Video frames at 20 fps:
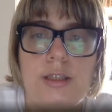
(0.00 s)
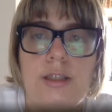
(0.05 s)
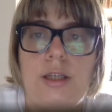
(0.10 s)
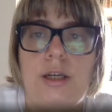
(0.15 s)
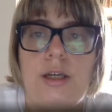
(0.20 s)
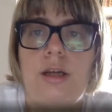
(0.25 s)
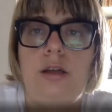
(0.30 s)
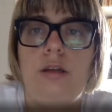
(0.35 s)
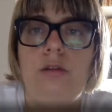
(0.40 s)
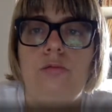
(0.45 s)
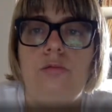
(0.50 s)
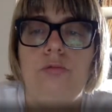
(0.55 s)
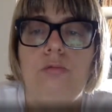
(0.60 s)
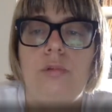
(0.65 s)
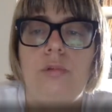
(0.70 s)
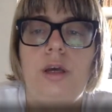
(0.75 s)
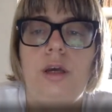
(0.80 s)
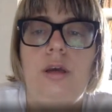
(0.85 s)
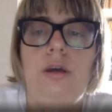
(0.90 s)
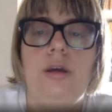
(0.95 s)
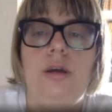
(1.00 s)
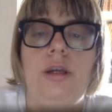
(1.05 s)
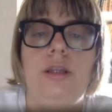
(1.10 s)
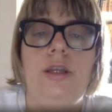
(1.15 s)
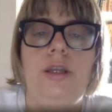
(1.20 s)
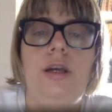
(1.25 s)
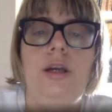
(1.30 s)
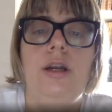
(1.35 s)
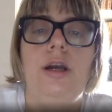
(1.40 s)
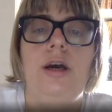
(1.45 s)
della natura e
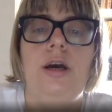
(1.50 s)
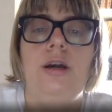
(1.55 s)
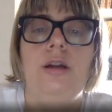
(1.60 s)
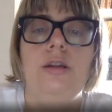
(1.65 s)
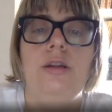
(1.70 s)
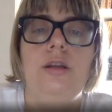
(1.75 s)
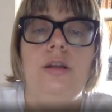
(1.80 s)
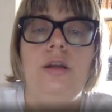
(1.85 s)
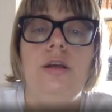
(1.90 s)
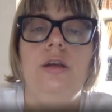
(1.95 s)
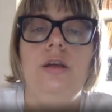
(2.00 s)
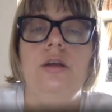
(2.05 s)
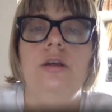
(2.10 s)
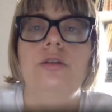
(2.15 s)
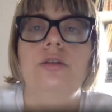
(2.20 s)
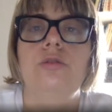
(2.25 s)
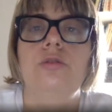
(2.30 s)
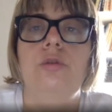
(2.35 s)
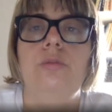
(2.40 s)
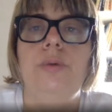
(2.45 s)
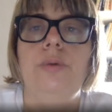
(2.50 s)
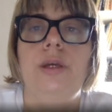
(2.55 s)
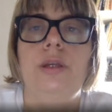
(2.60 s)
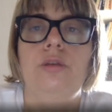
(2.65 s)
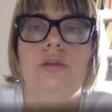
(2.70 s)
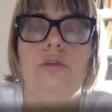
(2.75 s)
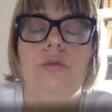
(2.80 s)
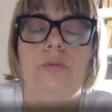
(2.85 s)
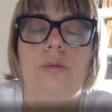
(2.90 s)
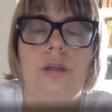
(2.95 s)
dell'arte eh,
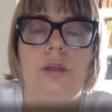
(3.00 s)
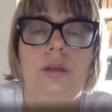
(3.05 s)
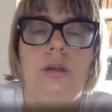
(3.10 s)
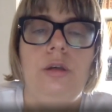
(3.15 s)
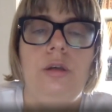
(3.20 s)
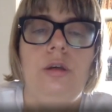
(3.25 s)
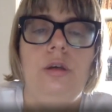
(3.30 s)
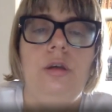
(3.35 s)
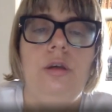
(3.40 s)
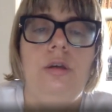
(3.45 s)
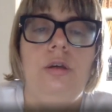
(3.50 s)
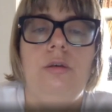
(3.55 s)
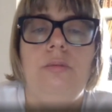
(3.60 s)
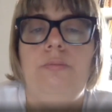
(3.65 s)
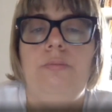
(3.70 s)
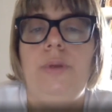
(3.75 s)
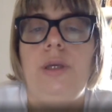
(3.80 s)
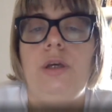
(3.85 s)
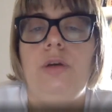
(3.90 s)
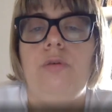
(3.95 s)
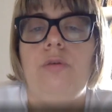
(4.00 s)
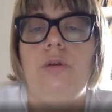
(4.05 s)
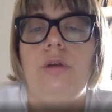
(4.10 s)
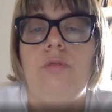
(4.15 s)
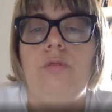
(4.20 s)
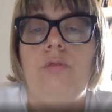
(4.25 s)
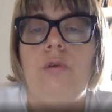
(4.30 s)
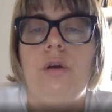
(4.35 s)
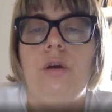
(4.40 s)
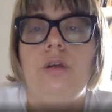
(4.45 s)
scoprendovi piccoli
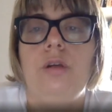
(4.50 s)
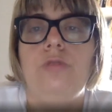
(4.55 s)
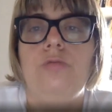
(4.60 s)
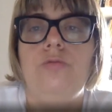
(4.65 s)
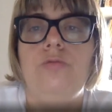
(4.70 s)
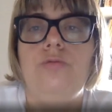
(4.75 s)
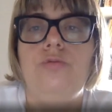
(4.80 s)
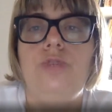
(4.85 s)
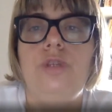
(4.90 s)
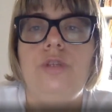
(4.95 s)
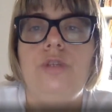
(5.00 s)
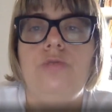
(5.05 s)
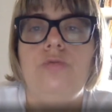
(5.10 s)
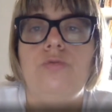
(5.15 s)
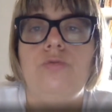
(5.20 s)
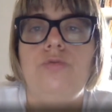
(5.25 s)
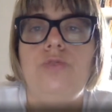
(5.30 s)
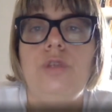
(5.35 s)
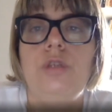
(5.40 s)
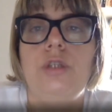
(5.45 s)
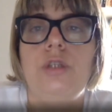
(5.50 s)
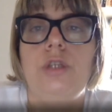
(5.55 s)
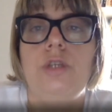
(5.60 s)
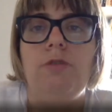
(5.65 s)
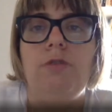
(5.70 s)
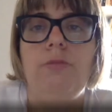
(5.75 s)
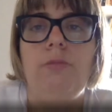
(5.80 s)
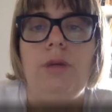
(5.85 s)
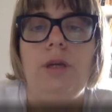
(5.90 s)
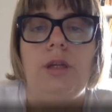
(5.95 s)
luoghi sugge-
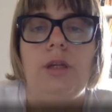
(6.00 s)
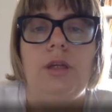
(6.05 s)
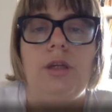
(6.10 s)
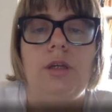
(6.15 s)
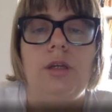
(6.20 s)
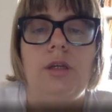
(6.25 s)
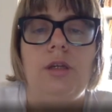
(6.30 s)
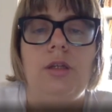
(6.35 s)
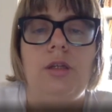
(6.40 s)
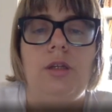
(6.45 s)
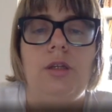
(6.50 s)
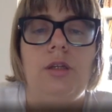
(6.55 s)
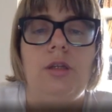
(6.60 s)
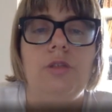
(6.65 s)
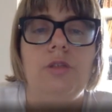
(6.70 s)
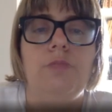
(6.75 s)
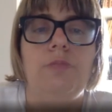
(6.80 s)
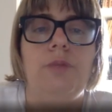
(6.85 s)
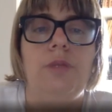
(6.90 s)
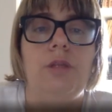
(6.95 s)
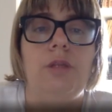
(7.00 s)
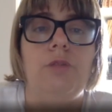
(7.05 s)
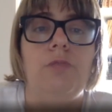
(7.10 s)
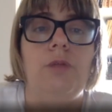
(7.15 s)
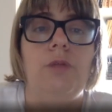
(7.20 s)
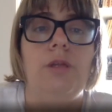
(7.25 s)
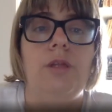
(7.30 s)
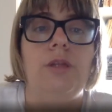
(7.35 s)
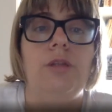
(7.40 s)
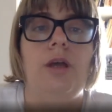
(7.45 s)
suggestivi ma ricchi di
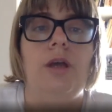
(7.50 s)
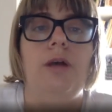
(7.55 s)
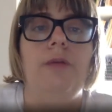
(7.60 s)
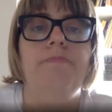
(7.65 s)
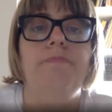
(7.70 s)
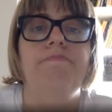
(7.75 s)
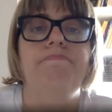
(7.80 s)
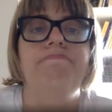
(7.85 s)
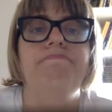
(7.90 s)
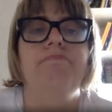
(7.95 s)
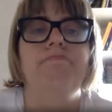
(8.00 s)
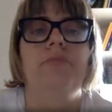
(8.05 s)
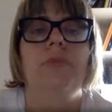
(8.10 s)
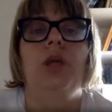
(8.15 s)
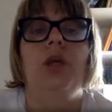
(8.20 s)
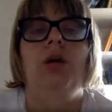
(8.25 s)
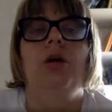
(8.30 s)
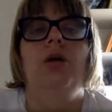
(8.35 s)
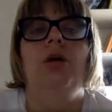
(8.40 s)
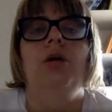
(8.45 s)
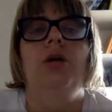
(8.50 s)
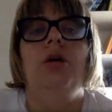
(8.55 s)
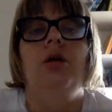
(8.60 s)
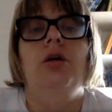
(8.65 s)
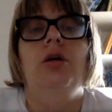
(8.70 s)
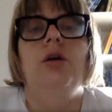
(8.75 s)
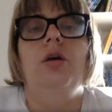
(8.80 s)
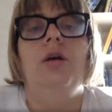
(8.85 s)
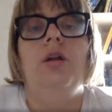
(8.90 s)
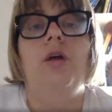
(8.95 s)
spiritualità.
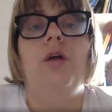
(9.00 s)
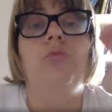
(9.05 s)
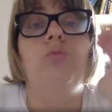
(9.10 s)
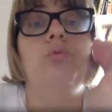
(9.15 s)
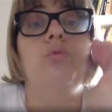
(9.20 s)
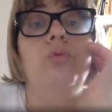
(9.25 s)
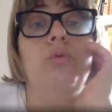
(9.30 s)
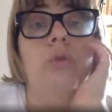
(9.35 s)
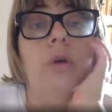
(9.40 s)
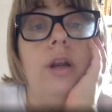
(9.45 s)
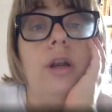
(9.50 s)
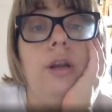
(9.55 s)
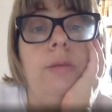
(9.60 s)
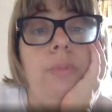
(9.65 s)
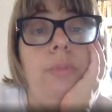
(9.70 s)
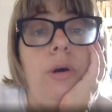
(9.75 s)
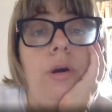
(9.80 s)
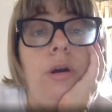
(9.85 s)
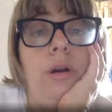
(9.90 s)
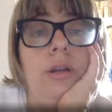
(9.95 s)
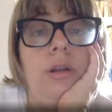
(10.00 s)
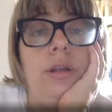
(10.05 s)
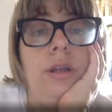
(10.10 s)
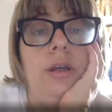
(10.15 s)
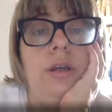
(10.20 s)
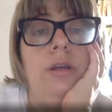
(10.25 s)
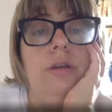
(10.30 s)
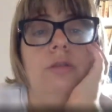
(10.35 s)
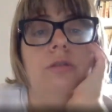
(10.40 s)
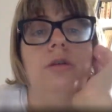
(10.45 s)
L'autunno è alle
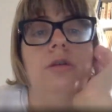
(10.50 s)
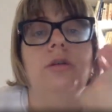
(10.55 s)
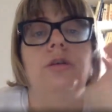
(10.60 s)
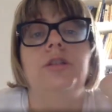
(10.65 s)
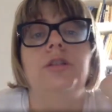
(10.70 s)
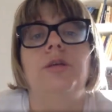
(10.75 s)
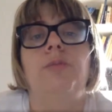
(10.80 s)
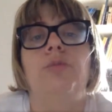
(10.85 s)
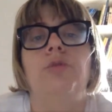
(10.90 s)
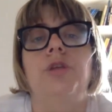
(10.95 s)
porte, eh, siamo